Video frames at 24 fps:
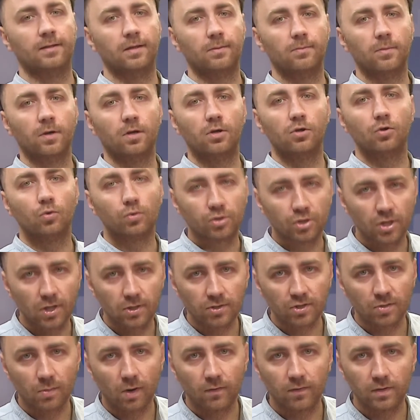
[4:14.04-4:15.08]
tym
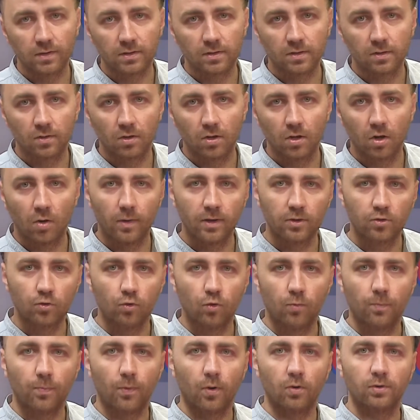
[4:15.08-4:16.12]
jutrzejszym, a więc e, o
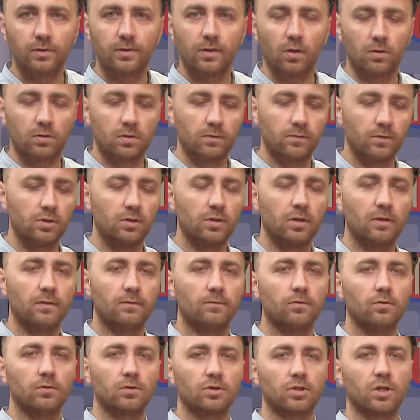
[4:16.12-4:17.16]
meczu Polski
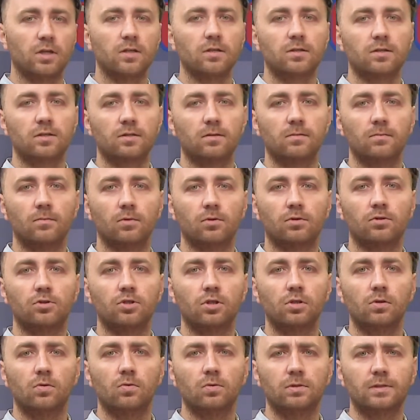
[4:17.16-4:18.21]
oczywiście w jutrzejszym
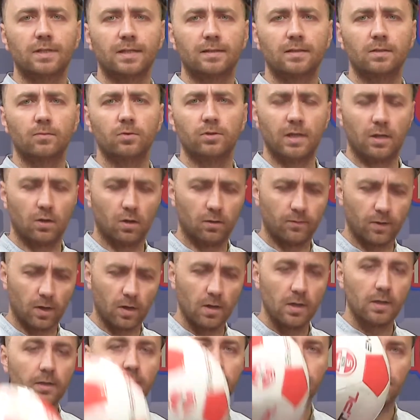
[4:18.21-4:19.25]
odcinku Stacji
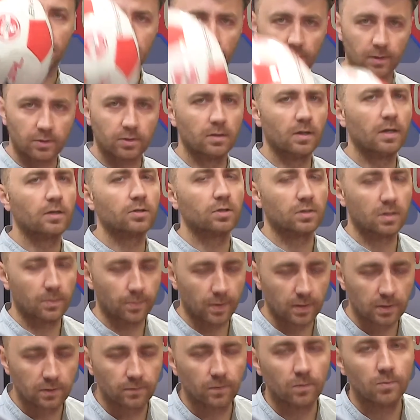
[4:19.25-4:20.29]
Mundialowo. Do zobaczenia,
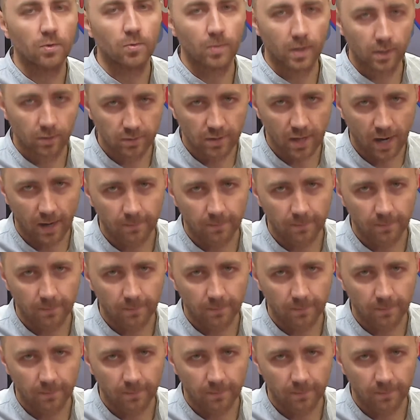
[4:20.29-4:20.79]
życzę Państwu miłego